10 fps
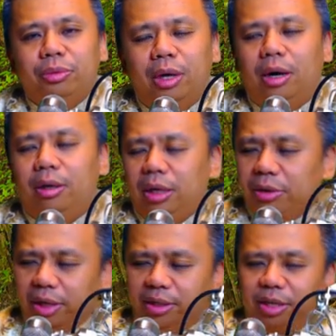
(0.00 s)
好，那
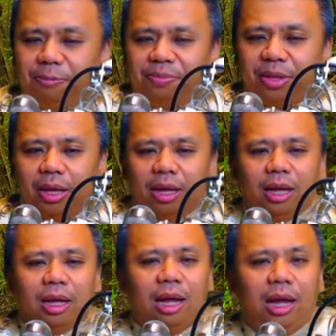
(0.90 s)
同样的，
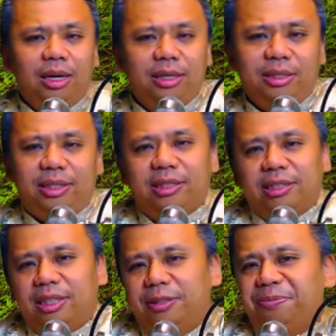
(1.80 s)
安乐死
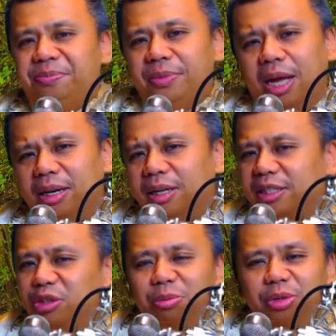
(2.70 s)
呢？安乐
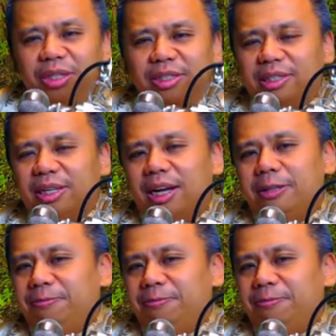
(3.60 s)
死算不算自杀？